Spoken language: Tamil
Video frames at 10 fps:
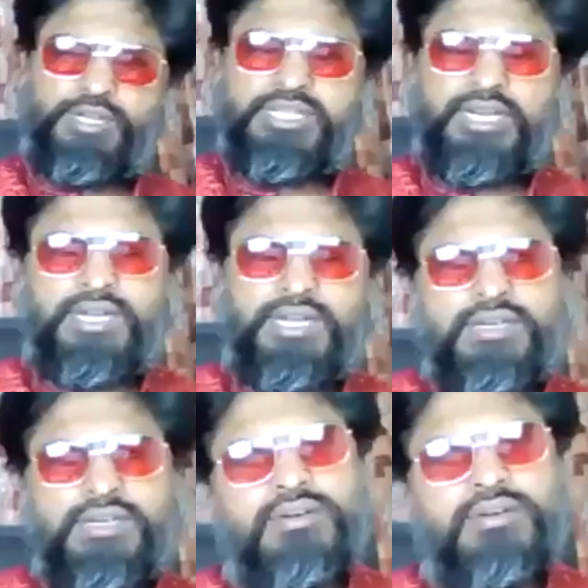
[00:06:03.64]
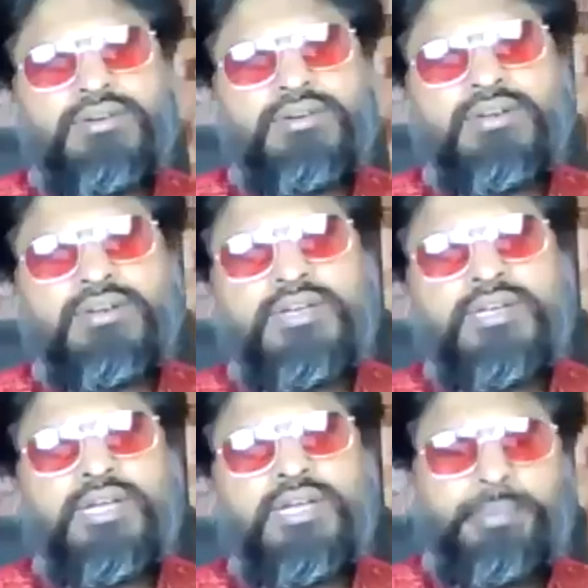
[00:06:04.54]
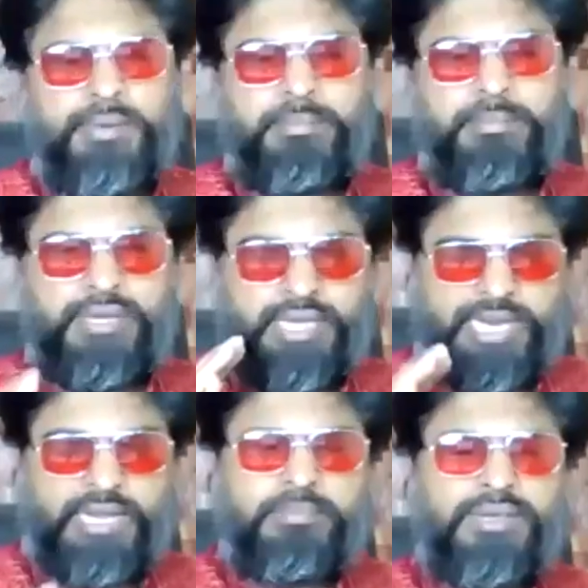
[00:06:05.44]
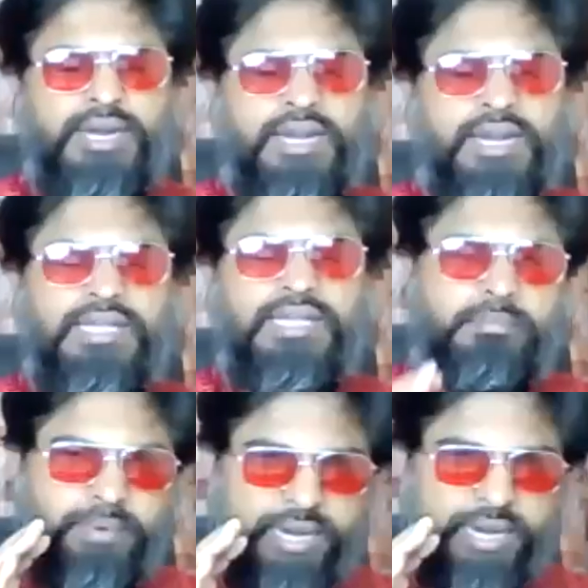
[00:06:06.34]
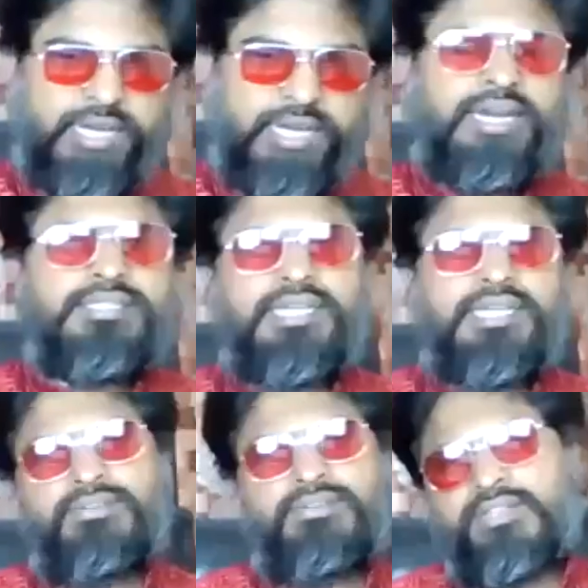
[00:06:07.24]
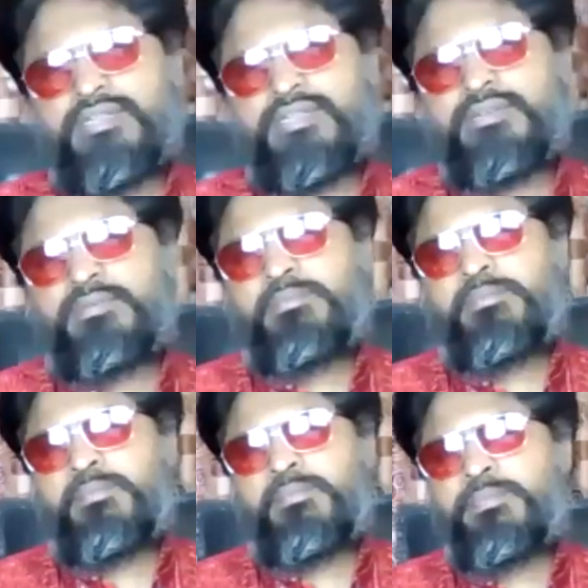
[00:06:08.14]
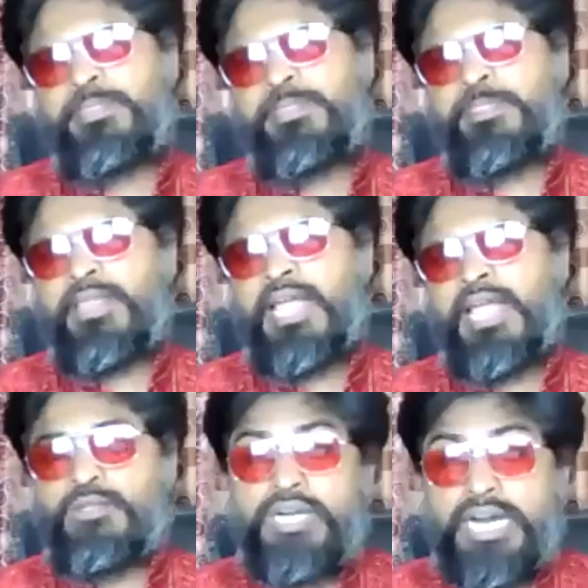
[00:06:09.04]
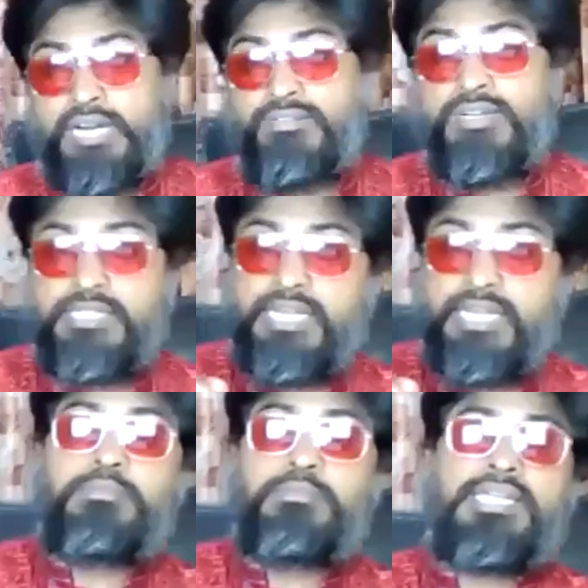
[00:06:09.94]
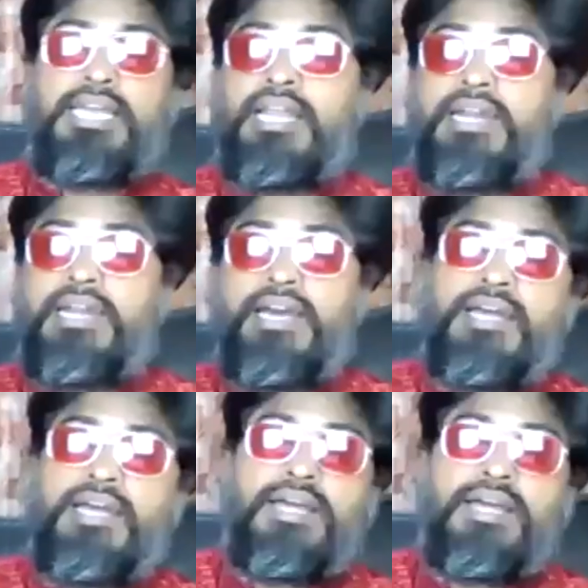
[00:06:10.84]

முயற்சிகளை எடுக்கணும் பெரும்பாலும் எக்கனாமிக்கலாக தான் பல இடங்கள்ல சண்டை வருது அதுவும் கணவர் சேர்ந்து மதிக்கலைன்னா